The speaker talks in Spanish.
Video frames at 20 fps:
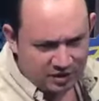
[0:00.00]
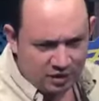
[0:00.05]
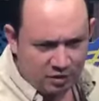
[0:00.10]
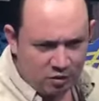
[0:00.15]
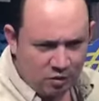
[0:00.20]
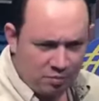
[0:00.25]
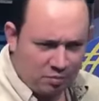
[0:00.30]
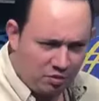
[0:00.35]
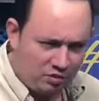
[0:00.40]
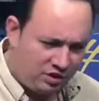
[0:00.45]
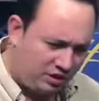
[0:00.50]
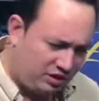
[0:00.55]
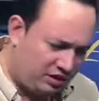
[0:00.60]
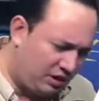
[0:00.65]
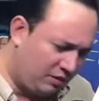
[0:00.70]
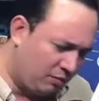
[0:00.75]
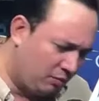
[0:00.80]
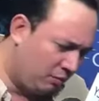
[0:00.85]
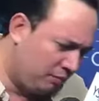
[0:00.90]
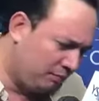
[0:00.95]
en lo, en lo,
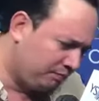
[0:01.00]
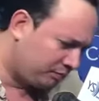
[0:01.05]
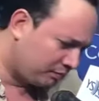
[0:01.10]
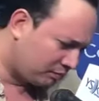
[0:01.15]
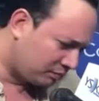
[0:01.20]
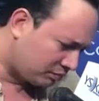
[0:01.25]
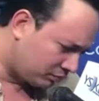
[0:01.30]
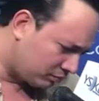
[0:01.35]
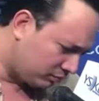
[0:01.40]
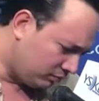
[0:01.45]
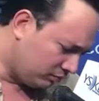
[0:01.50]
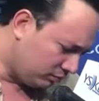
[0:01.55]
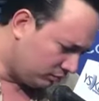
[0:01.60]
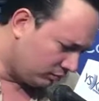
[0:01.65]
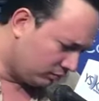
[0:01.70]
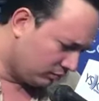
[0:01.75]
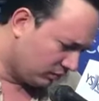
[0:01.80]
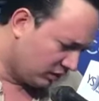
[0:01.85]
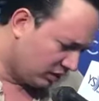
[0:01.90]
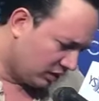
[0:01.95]
negativo, pero
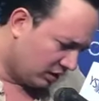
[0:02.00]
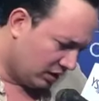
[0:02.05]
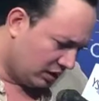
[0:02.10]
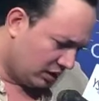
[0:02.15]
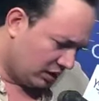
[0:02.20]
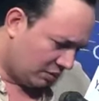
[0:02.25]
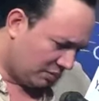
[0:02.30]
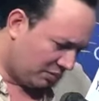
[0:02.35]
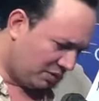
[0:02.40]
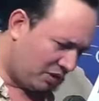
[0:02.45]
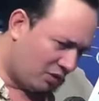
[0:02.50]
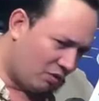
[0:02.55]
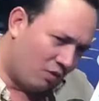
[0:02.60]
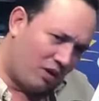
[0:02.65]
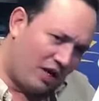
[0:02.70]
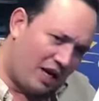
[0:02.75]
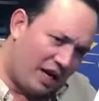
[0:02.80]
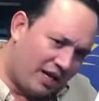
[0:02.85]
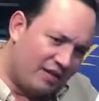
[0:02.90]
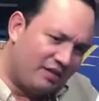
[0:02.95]
sumarse en lo
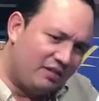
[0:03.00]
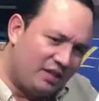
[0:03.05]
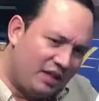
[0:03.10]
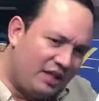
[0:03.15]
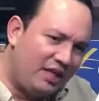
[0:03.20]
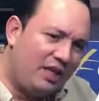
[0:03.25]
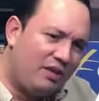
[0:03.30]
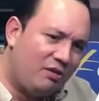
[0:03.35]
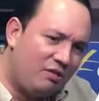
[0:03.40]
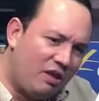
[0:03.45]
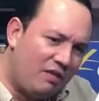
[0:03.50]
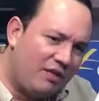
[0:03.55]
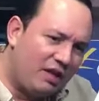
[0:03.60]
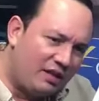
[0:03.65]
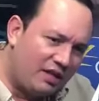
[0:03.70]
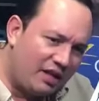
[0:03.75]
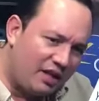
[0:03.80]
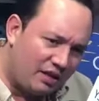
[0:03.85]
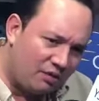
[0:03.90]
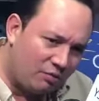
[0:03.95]
positivo.
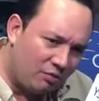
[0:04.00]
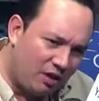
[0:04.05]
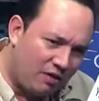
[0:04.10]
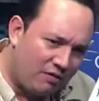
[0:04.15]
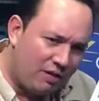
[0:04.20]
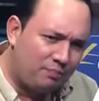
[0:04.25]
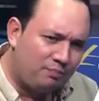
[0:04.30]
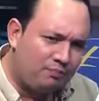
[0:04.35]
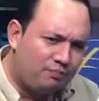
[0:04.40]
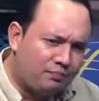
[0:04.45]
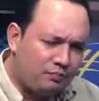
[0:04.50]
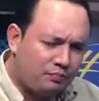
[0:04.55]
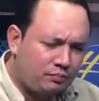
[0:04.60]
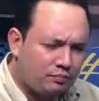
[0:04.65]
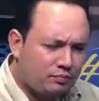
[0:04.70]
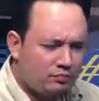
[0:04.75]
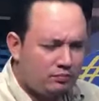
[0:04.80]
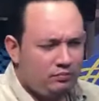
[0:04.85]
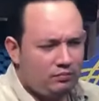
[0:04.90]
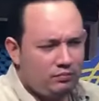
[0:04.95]
Pero
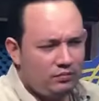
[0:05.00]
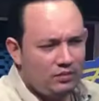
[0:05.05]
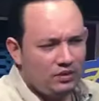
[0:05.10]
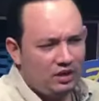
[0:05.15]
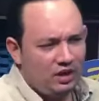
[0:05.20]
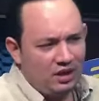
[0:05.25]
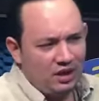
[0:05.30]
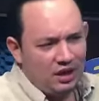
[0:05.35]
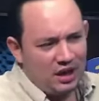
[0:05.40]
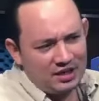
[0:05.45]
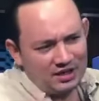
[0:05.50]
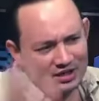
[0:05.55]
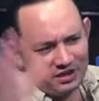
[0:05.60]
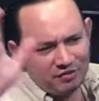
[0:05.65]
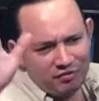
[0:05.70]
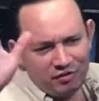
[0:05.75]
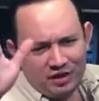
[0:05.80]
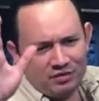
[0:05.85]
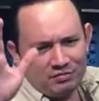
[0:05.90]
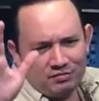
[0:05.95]
la gente quiere una
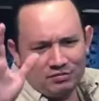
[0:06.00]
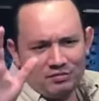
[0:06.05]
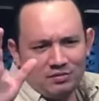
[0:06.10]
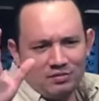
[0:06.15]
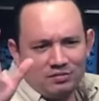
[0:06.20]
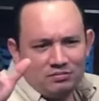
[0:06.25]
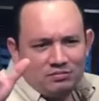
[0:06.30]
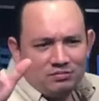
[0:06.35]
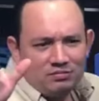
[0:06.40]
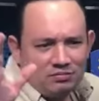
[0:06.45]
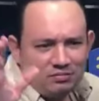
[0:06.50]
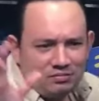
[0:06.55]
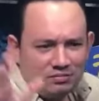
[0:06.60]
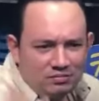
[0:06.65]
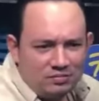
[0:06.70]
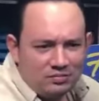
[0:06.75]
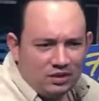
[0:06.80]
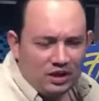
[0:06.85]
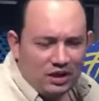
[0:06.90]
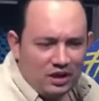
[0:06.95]
bandera nueva.
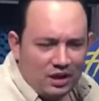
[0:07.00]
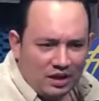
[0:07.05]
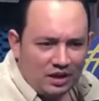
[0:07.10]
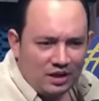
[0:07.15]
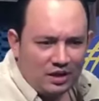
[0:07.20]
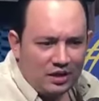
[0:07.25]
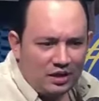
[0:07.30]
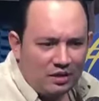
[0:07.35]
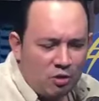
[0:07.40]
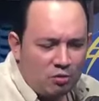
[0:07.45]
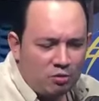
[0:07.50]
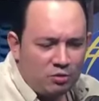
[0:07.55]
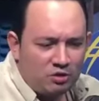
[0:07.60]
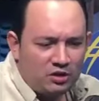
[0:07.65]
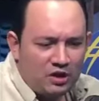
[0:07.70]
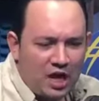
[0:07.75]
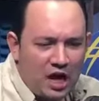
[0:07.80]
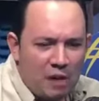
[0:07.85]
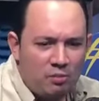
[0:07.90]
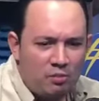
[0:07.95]
Así
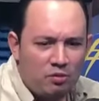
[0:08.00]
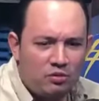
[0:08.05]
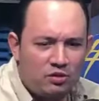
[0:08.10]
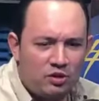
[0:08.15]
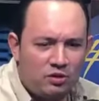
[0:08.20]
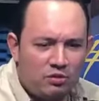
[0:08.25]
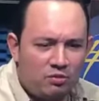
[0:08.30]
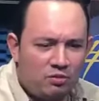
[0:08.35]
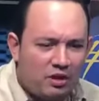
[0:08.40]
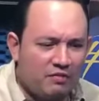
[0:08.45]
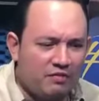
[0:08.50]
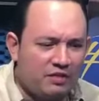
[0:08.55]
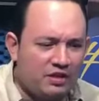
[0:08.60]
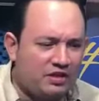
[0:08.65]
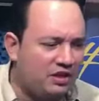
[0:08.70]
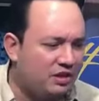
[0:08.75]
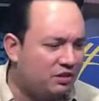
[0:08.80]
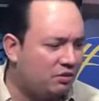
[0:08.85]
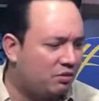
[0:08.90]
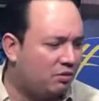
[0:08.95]
fue,
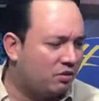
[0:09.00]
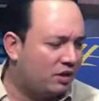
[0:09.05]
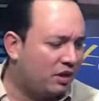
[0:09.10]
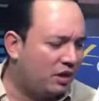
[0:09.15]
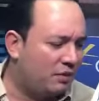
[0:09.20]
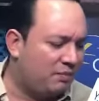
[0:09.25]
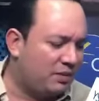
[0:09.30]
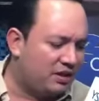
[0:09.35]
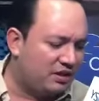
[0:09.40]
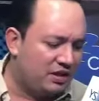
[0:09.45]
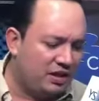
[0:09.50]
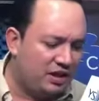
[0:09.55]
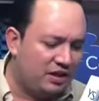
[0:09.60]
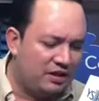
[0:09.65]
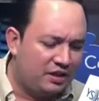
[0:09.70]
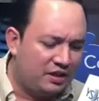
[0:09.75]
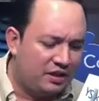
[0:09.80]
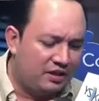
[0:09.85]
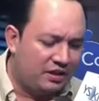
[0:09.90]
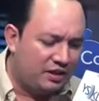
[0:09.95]
nos
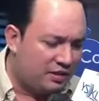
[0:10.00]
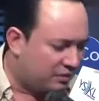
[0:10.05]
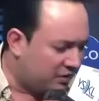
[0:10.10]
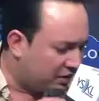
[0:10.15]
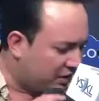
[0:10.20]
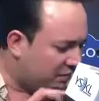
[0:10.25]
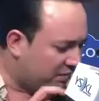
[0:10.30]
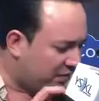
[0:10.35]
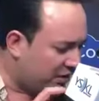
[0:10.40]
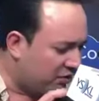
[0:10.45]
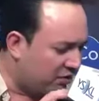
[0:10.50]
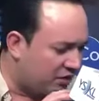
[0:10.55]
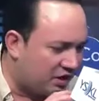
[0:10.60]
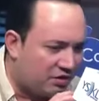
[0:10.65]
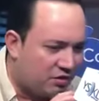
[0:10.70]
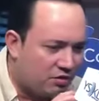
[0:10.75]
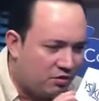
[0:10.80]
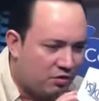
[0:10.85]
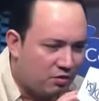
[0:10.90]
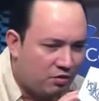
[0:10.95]
juntábamos en un
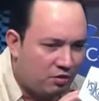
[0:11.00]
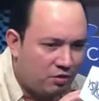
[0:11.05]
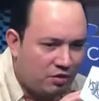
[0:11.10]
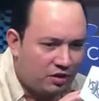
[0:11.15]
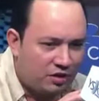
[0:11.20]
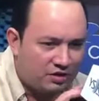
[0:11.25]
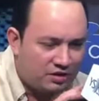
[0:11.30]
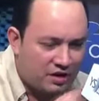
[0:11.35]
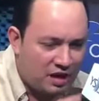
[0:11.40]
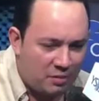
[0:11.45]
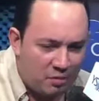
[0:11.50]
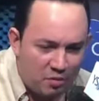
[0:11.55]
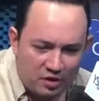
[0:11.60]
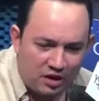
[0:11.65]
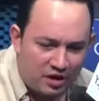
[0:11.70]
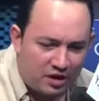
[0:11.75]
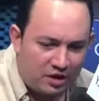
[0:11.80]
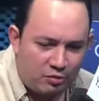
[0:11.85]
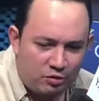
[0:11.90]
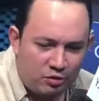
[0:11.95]
cafecito con el
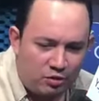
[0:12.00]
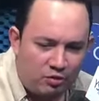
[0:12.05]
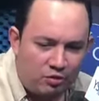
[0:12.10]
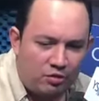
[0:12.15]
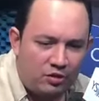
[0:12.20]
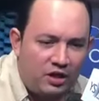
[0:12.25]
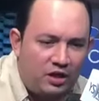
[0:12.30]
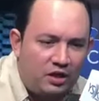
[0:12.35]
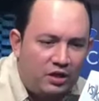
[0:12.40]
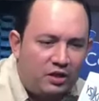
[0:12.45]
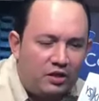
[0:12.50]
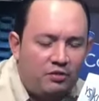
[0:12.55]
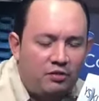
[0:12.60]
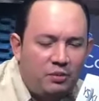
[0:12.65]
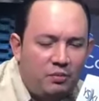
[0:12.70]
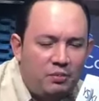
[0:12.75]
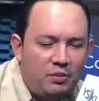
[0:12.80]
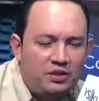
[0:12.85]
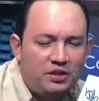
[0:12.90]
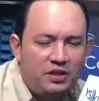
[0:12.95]
presidente, que espero que
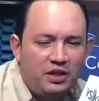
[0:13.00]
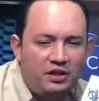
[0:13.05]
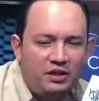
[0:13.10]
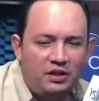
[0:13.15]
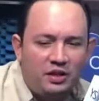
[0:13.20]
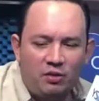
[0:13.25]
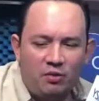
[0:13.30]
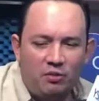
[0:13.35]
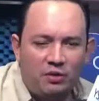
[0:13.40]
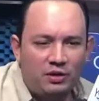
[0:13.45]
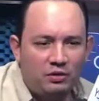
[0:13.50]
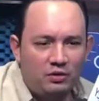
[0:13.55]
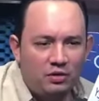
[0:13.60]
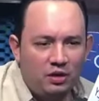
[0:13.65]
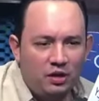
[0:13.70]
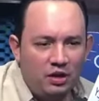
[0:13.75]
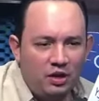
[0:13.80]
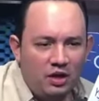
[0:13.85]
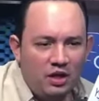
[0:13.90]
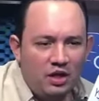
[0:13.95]
logre. Estábamos en la
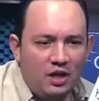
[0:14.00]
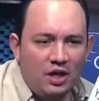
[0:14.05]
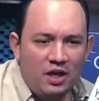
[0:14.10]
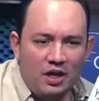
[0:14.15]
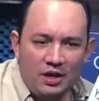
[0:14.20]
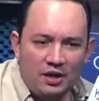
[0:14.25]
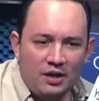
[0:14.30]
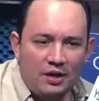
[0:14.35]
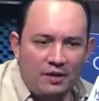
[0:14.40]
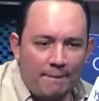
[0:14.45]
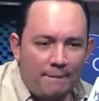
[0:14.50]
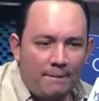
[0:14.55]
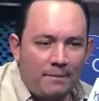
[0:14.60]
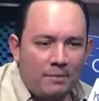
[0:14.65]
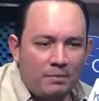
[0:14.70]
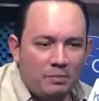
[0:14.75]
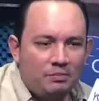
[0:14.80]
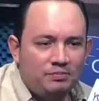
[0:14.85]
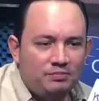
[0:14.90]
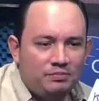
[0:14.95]
reunión con el, con el
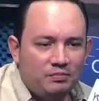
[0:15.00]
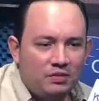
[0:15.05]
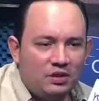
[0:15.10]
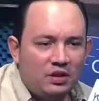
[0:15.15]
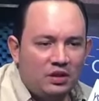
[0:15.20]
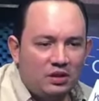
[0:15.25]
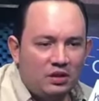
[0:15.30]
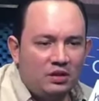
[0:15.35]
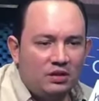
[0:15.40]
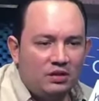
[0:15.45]
presidente. ¿Cree que